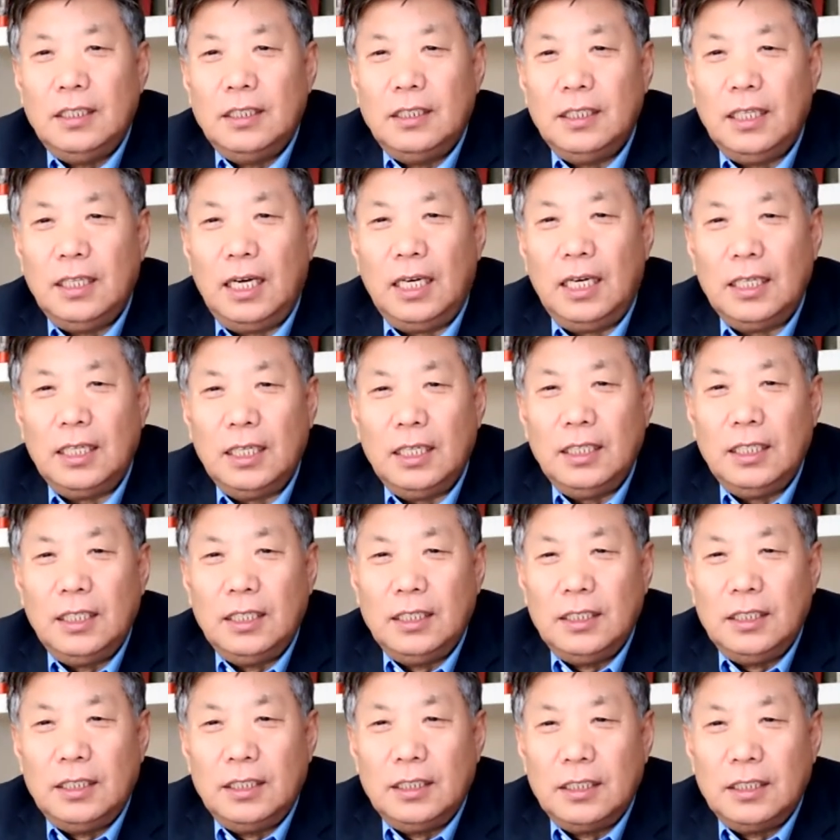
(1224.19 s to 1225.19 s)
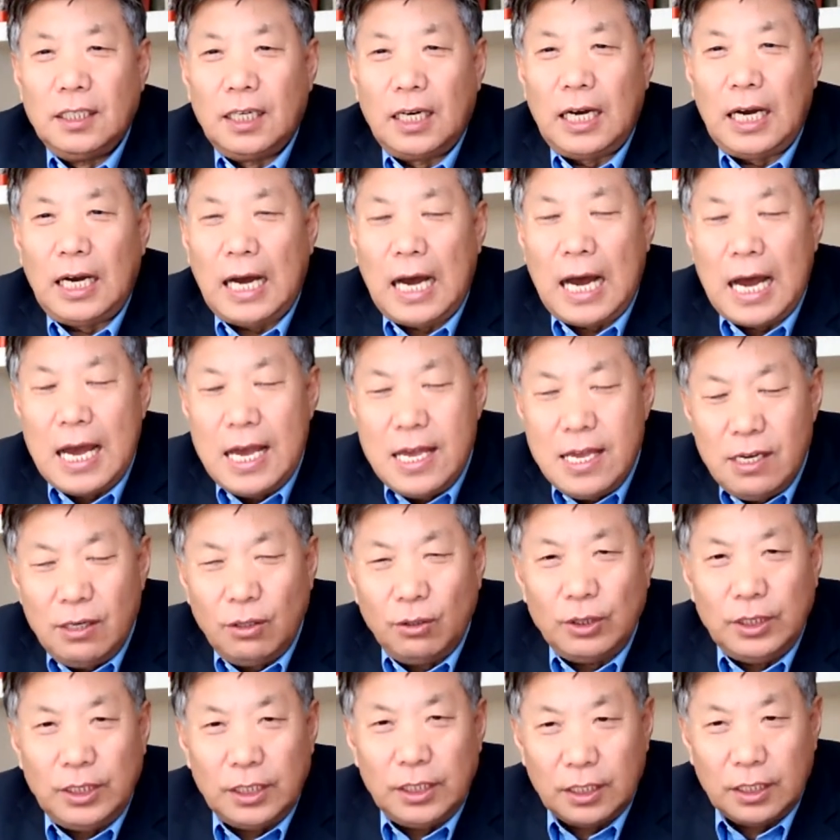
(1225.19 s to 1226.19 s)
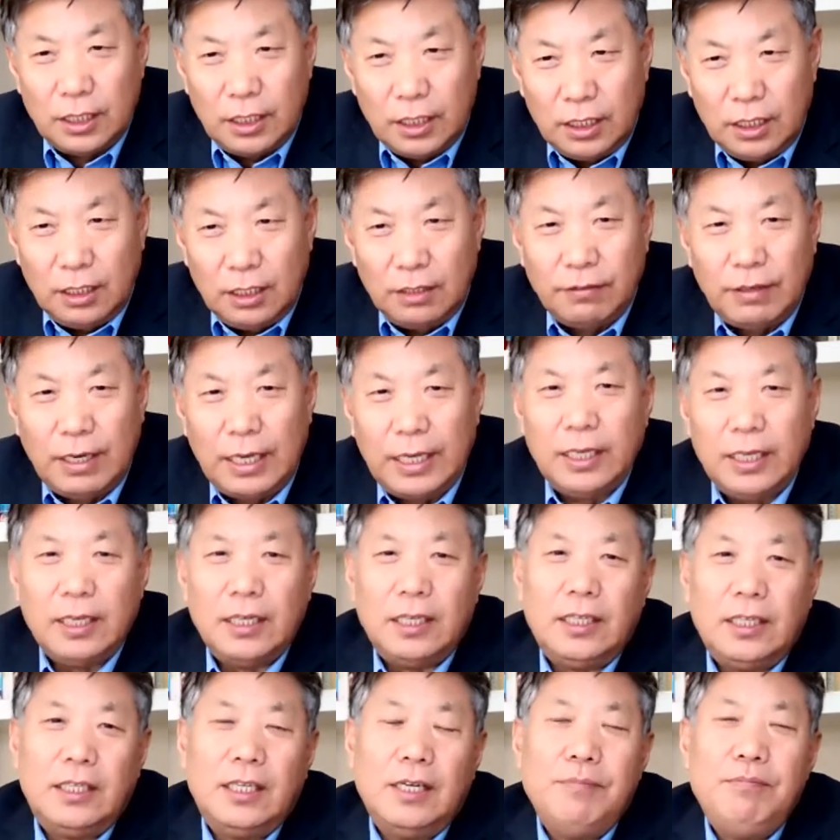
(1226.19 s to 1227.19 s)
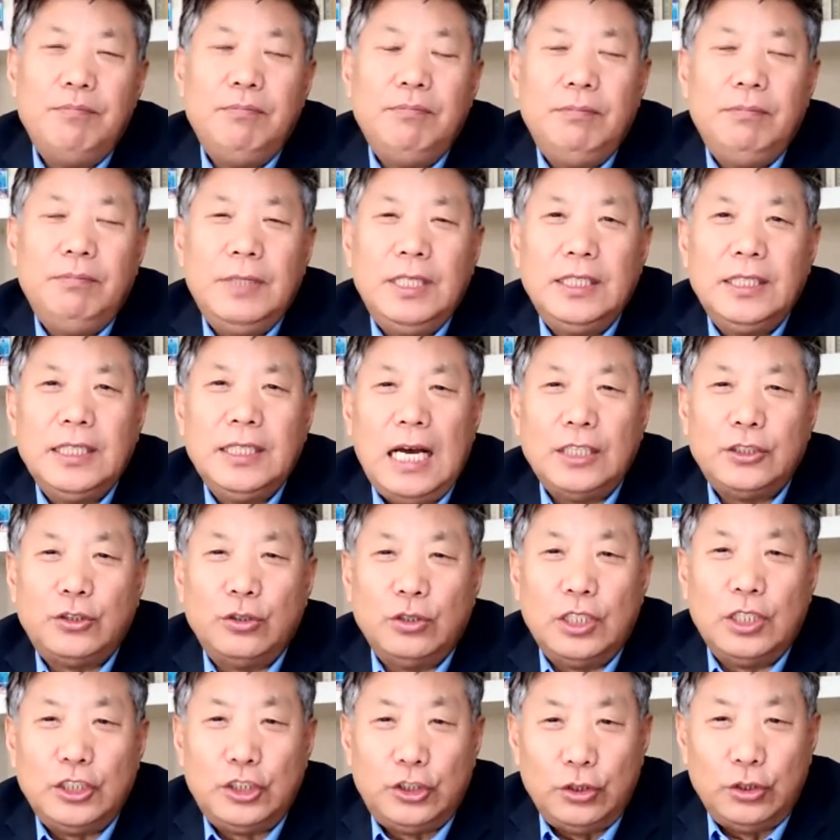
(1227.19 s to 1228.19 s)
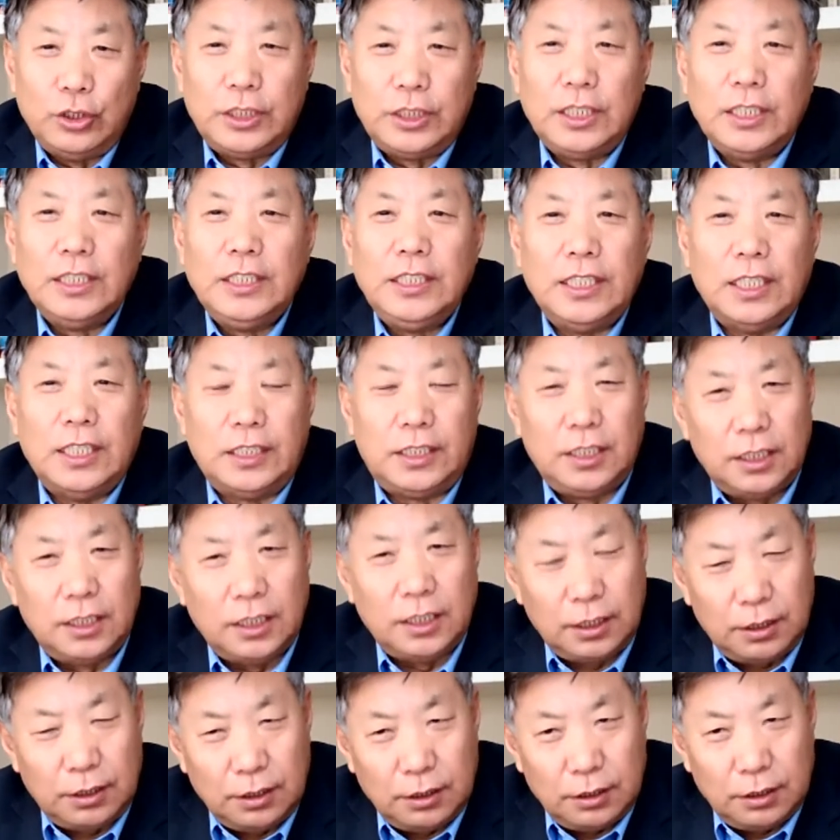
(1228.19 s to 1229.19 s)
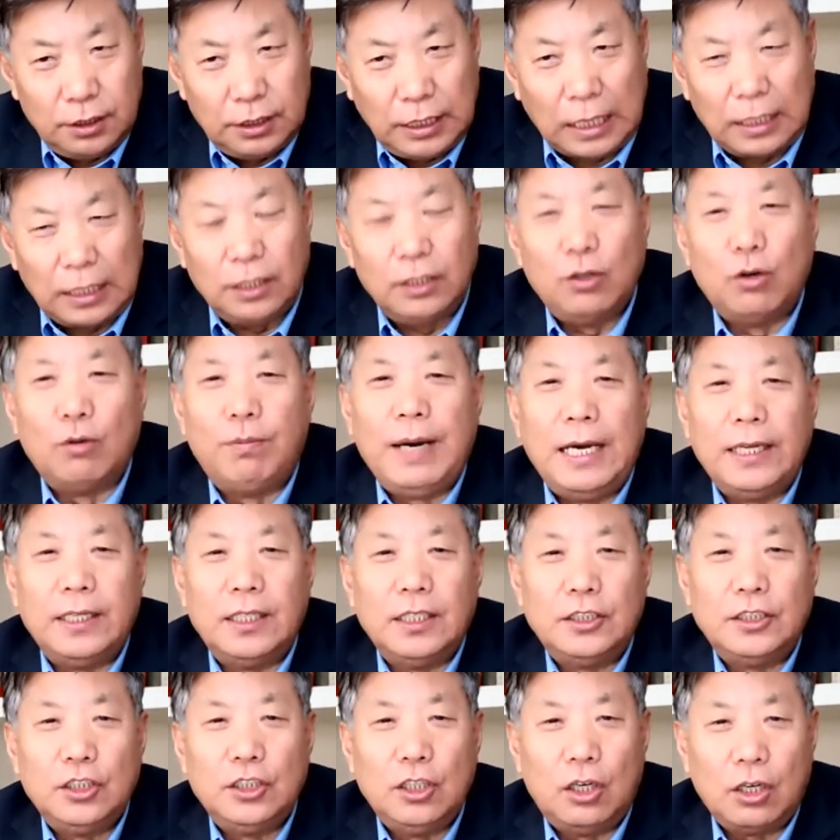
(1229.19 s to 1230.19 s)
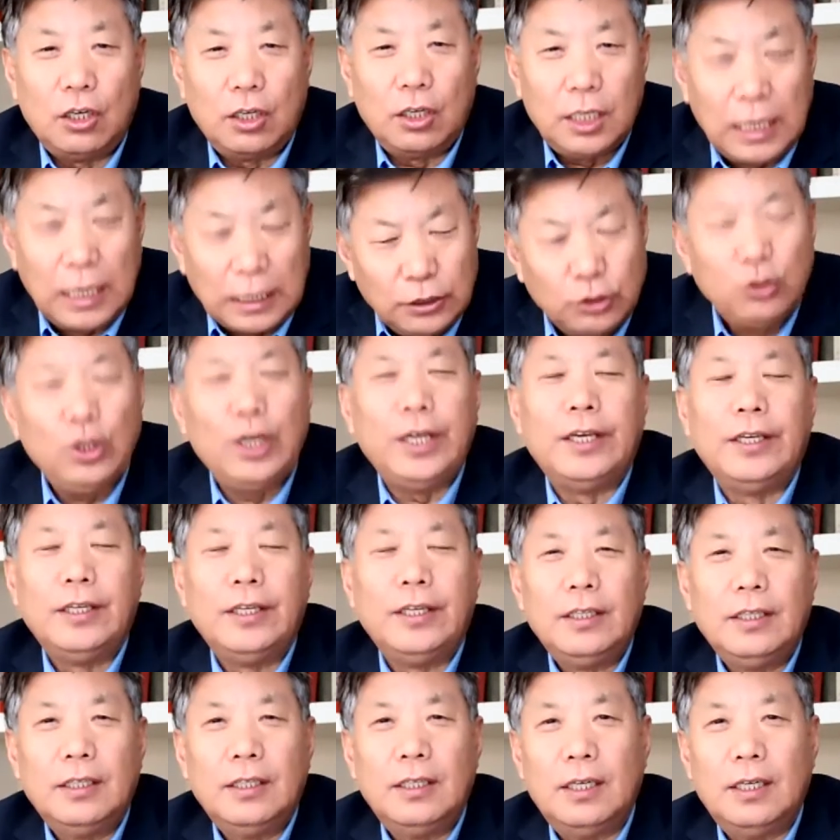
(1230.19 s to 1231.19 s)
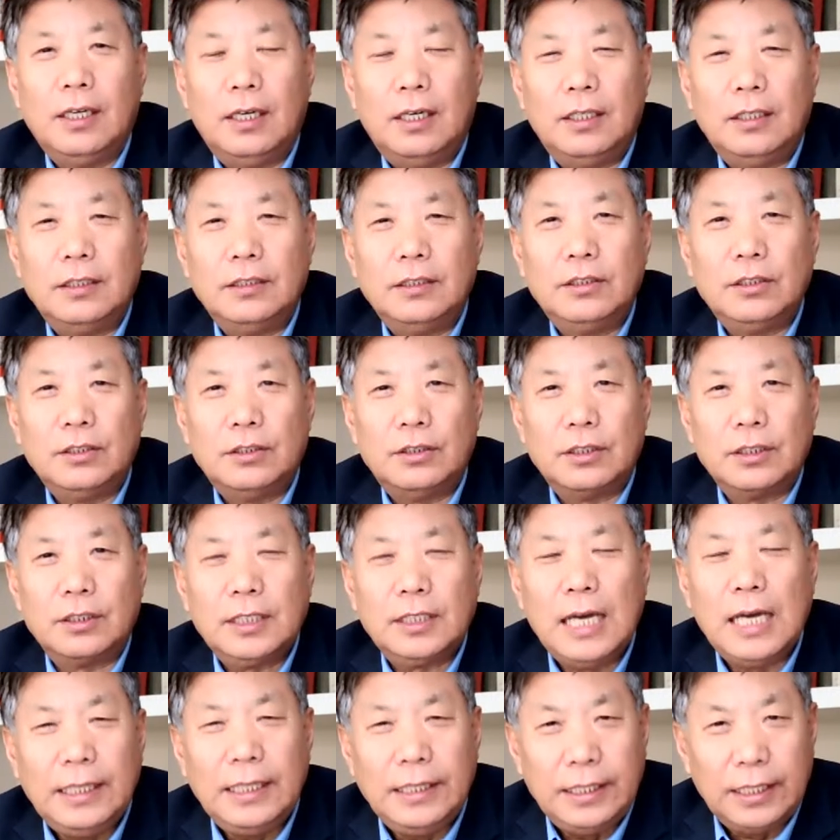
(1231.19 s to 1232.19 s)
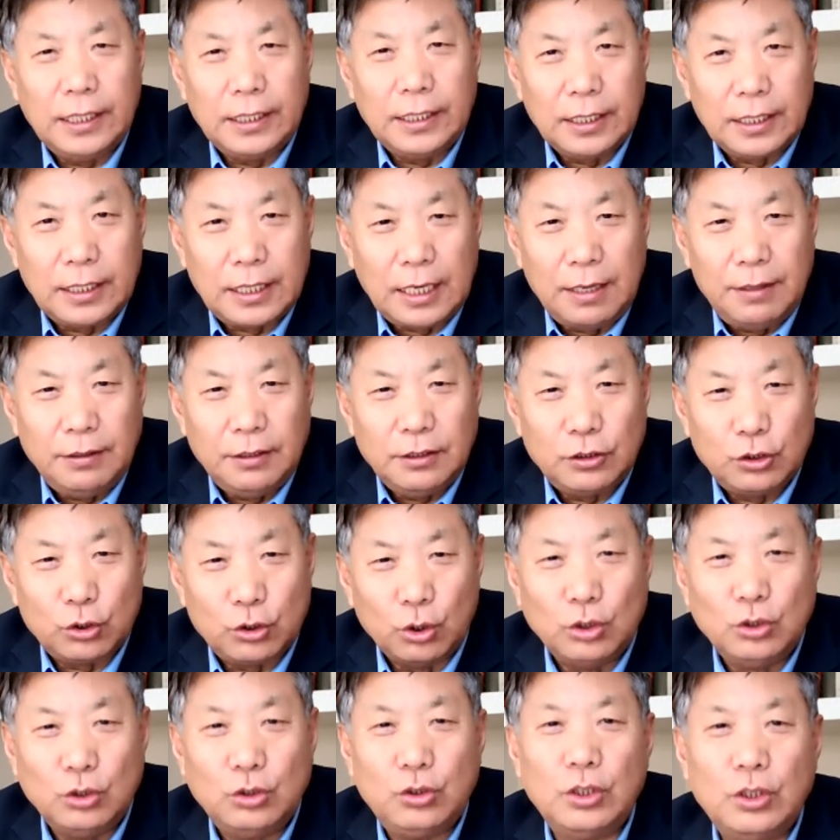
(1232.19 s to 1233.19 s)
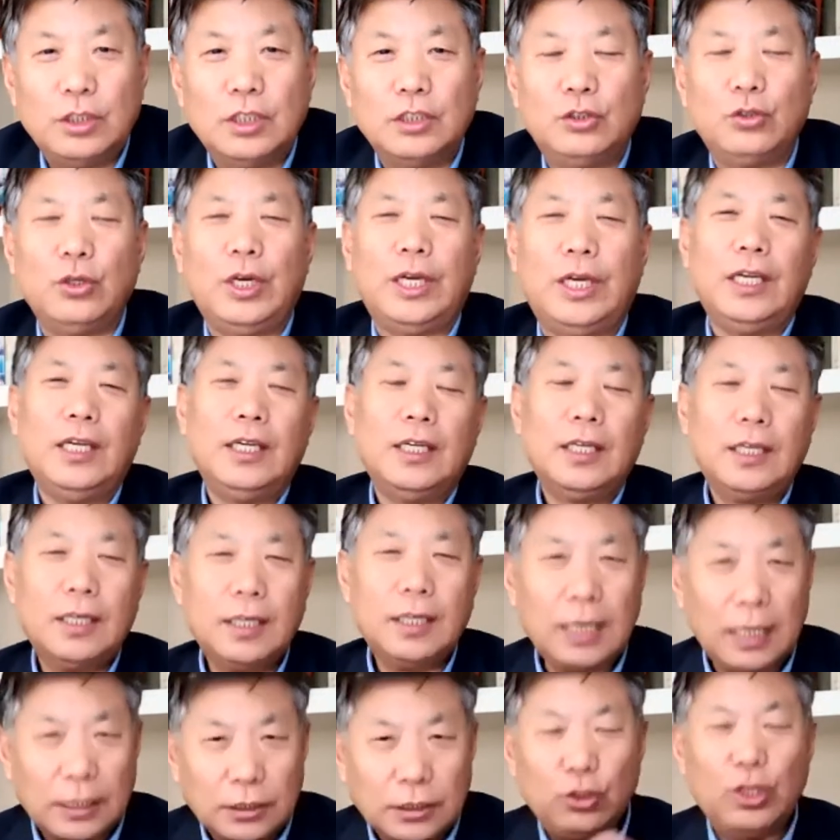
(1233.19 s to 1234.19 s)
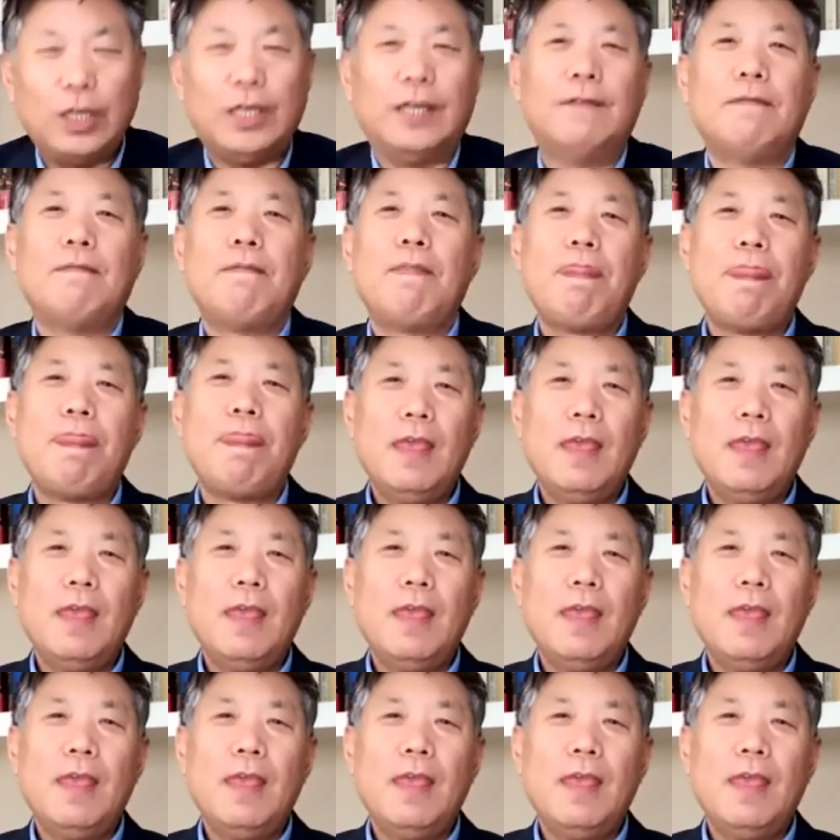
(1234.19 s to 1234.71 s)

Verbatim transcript: 那还有一个另外一个人民大学的学生也是党右派的，叫甘翠，啊，就是甘甜的甘，纯粹的粹，甘翠。